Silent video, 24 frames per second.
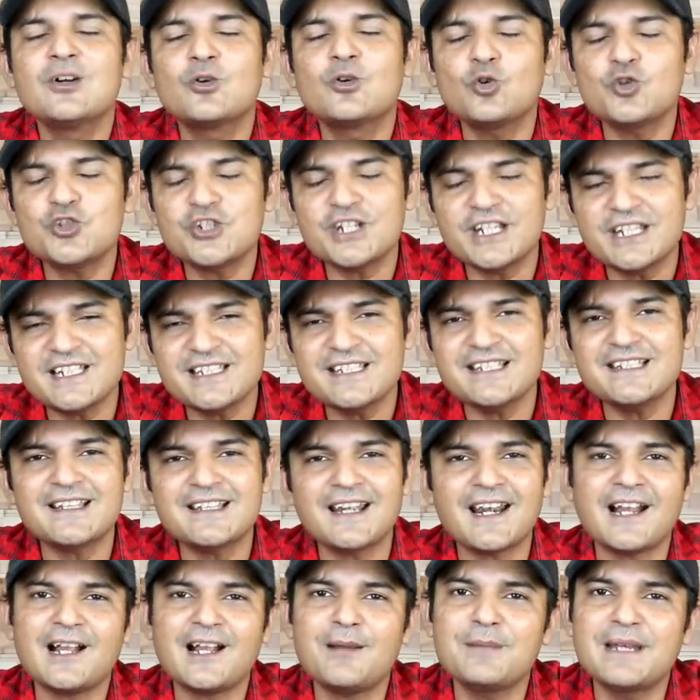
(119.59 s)
कुछ इसी
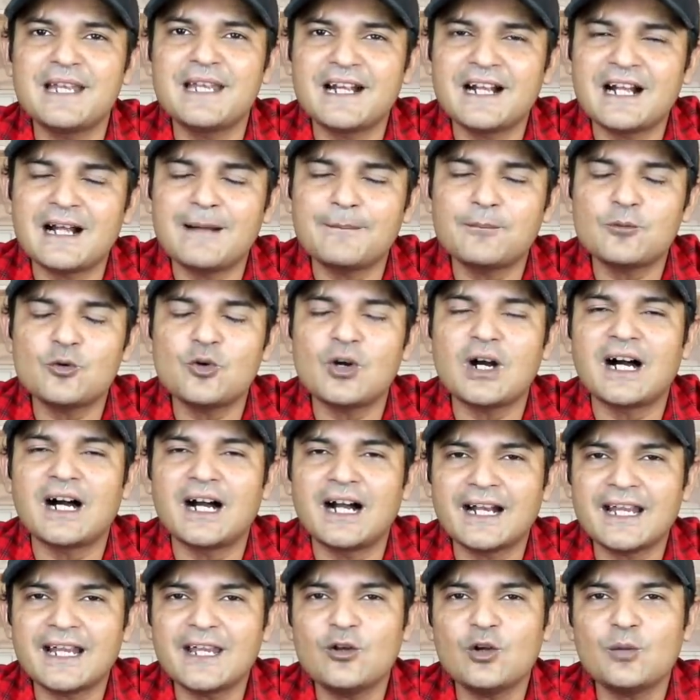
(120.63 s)
तरह का मिलेगा आपको
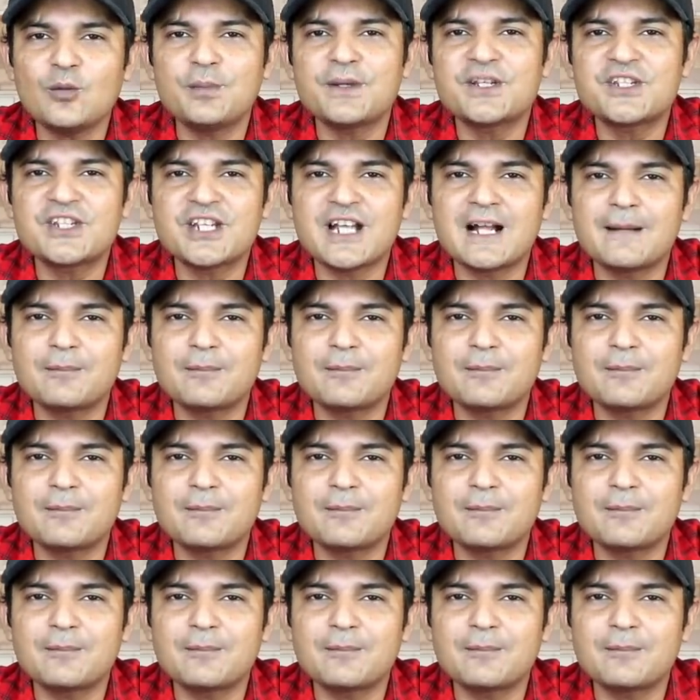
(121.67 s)
आगे और पीछे